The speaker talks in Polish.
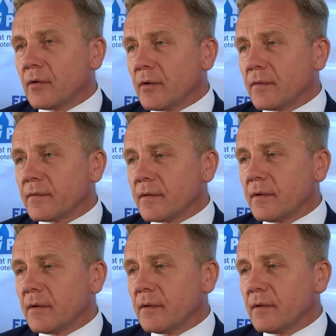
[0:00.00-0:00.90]
to jest,
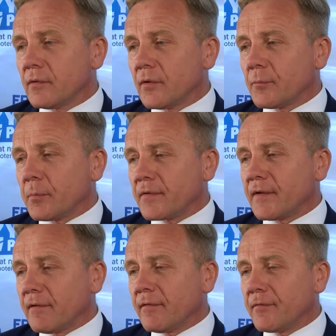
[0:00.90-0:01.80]
y, to jest
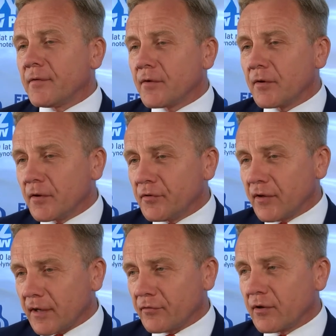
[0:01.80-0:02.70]
podstawa
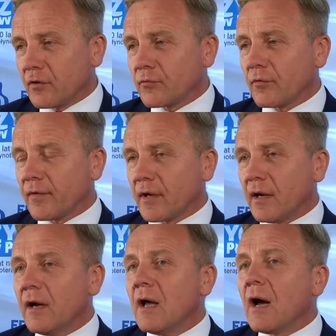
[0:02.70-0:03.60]
fizjologiczna każdego
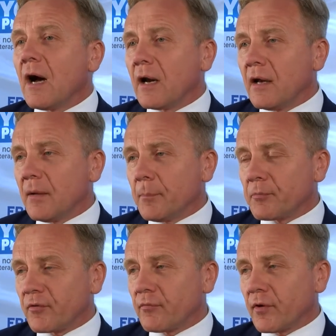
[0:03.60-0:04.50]
człowieka, ale
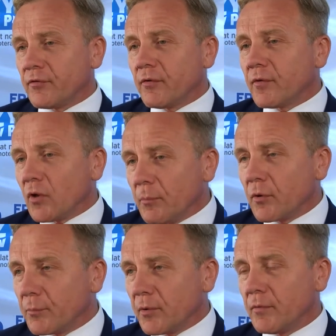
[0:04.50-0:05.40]
poprzez właściwy
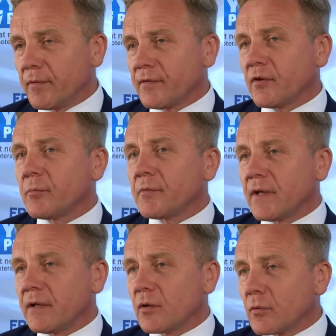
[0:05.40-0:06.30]
dobór płynów jesteśmy w
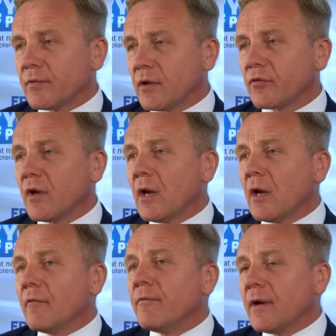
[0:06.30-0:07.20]
stanie również
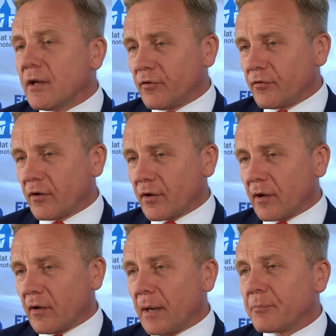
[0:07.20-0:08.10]
wyleczyć
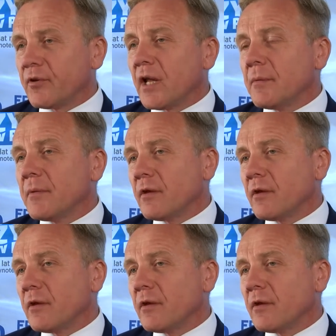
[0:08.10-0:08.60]
chorego, a przynajmniej